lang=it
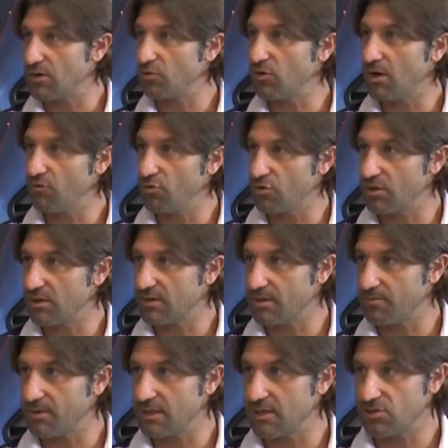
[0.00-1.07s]
un lavoro
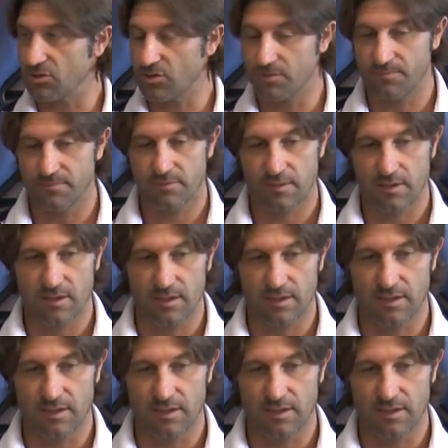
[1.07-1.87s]
intrapreso eh,